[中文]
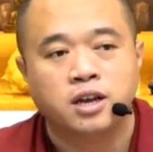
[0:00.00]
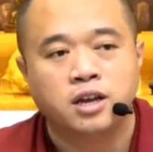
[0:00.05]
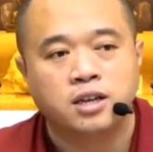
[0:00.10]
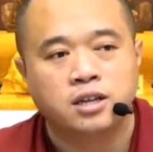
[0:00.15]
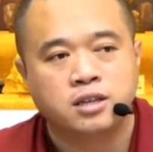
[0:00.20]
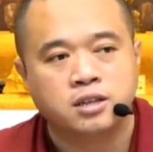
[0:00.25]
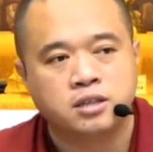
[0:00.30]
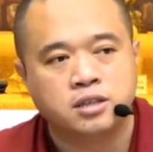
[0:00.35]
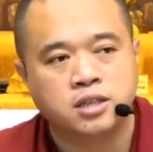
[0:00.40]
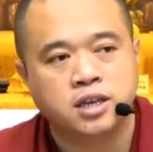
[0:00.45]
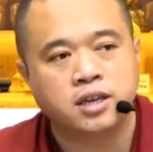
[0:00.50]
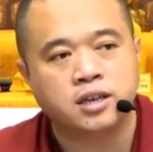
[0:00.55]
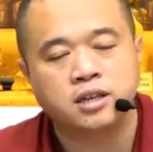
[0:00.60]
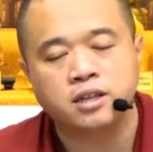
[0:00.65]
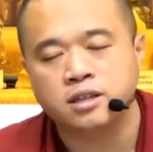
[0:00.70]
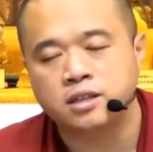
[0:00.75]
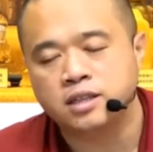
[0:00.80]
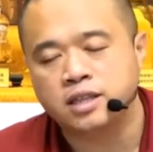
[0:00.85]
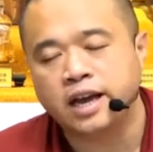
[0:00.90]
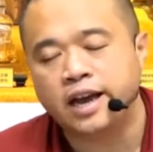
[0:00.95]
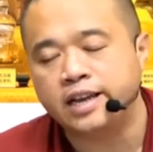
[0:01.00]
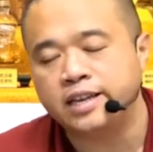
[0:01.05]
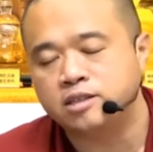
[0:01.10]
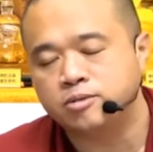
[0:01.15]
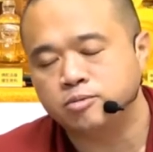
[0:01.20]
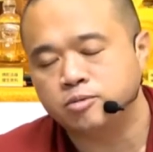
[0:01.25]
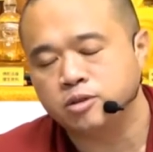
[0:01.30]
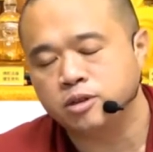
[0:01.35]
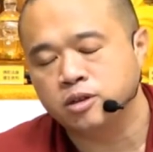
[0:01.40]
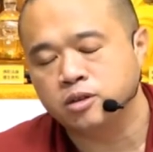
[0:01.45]
在他还记不
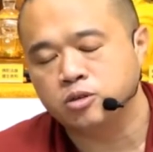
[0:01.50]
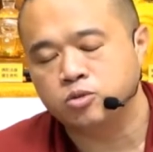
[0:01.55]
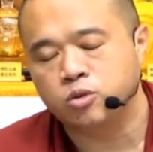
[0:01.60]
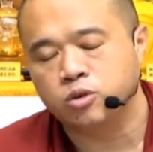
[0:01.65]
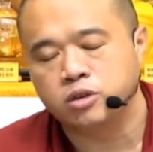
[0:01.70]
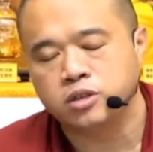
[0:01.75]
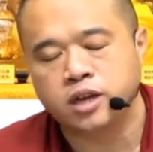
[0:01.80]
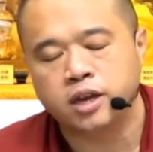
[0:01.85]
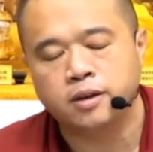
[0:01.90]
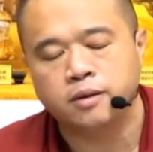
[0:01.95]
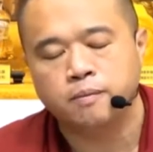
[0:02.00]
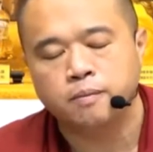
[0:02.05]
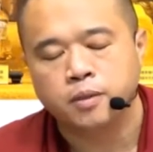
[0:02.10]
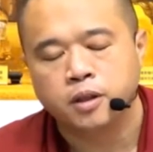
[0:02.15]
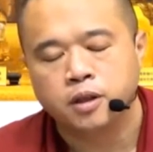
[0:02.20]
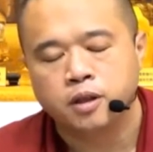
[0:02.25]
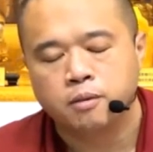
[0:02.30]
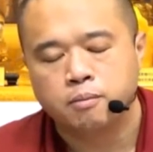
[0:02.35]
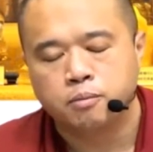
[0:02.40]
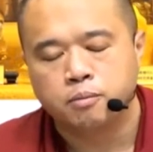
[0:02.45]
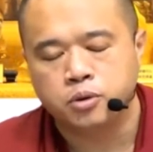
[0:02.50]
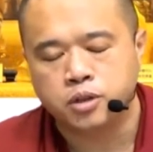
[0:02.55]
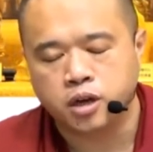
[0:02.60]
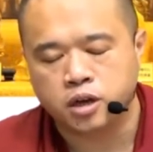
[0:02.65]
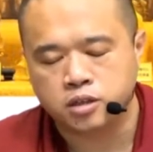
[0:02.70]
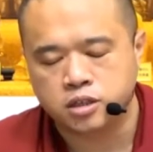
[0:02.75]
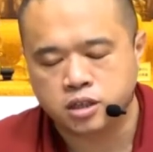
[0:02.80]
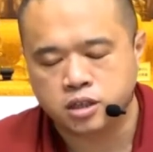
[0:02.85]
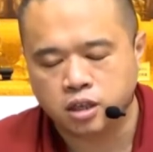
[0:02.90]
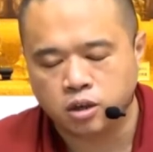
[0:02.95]
记得说在《菩
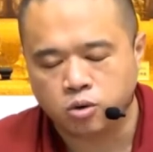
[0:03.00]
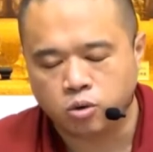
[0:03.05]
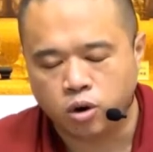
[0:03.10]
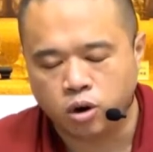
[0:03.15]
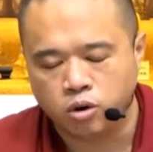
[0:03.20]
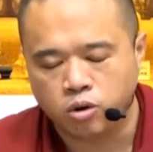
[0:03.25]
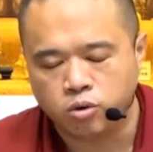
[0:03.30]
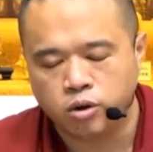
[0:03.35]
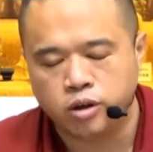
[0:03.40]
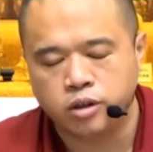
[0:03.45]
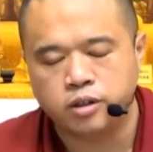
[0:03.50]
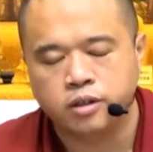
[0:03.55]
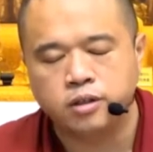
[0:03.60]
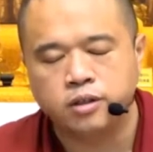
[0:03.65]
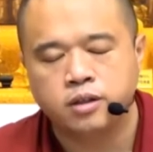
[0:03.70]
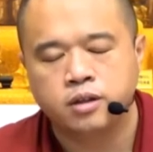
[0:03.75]
提广论》